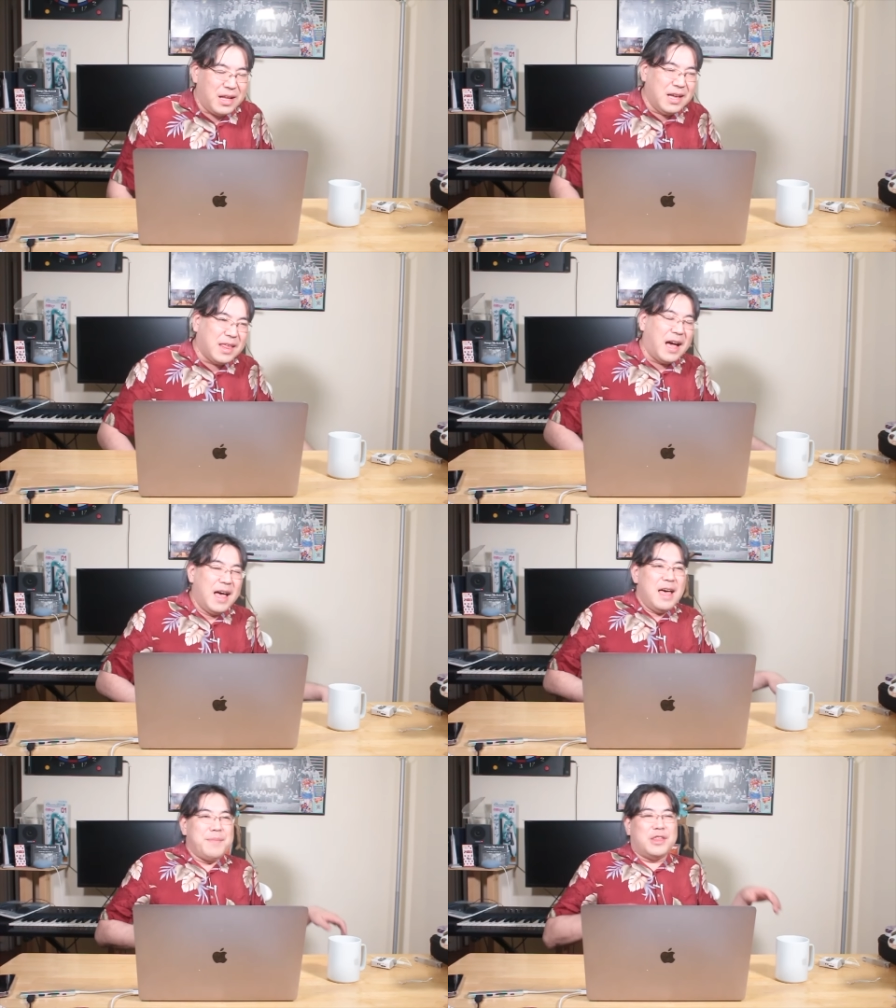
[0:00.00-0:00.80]
でさ、
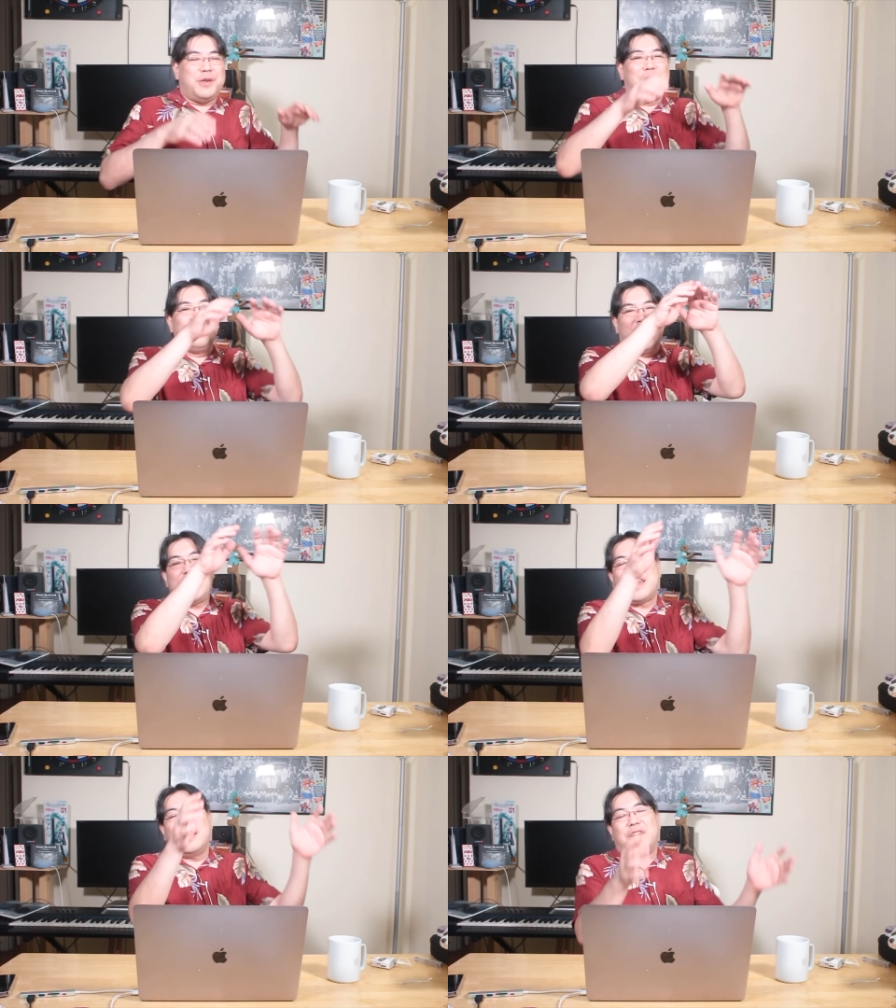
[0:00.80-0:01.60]
まあ、自分のね、
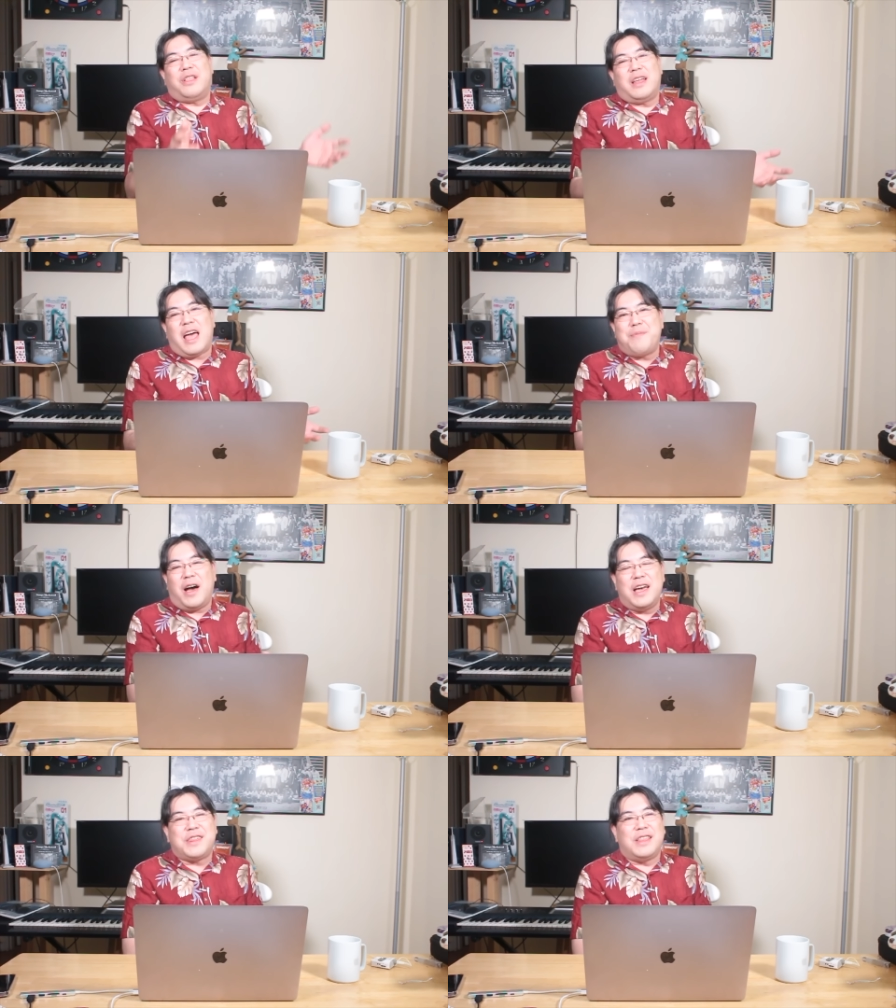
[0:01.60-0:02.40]
チャンネルでライブ
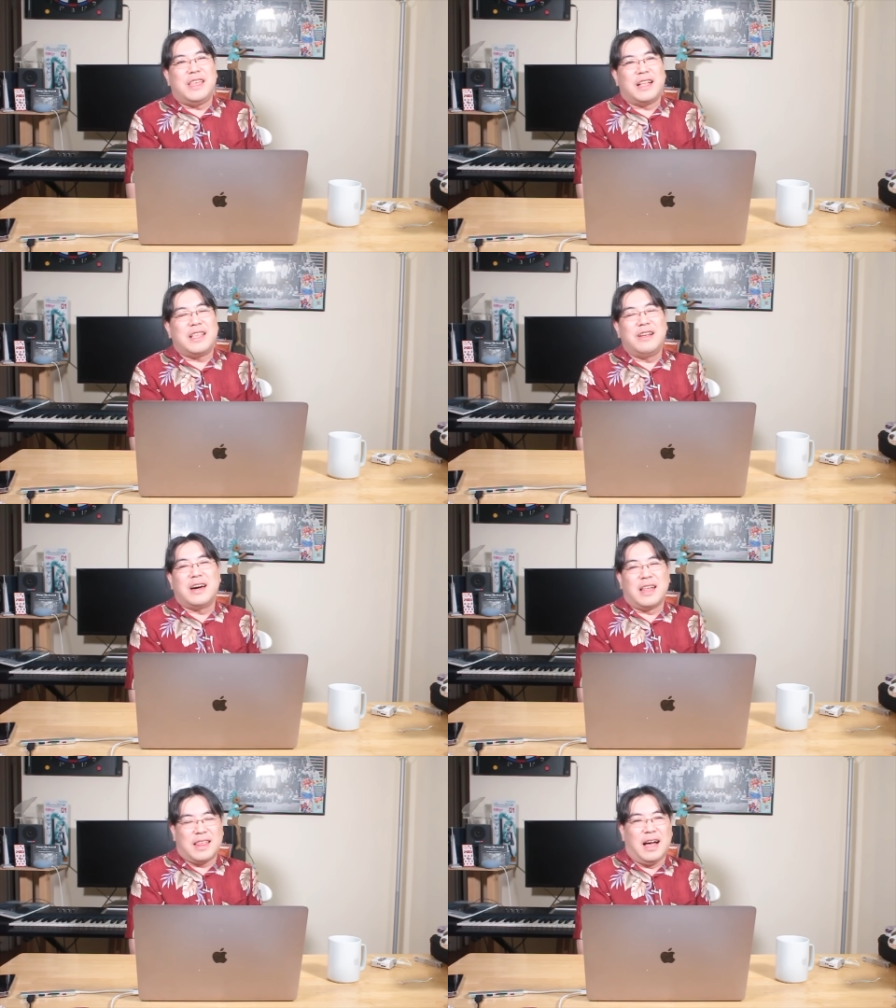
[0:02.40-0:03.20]
配信でやってる
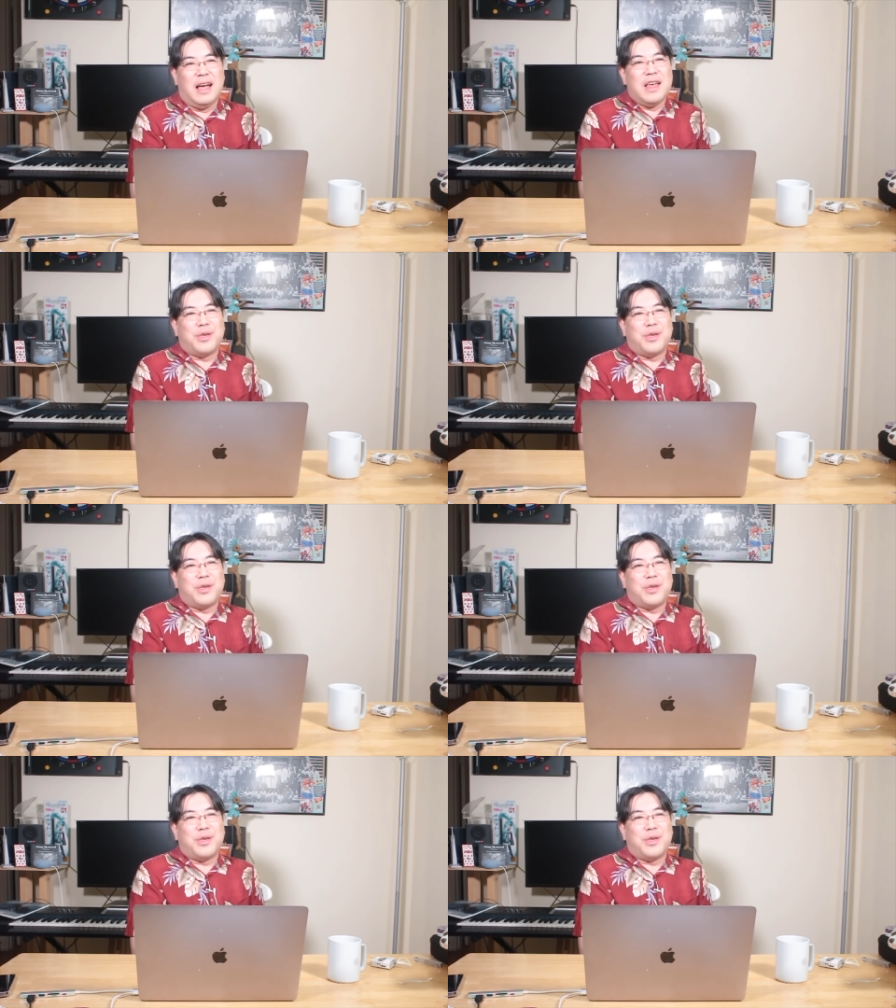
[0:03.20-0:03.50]
からさ、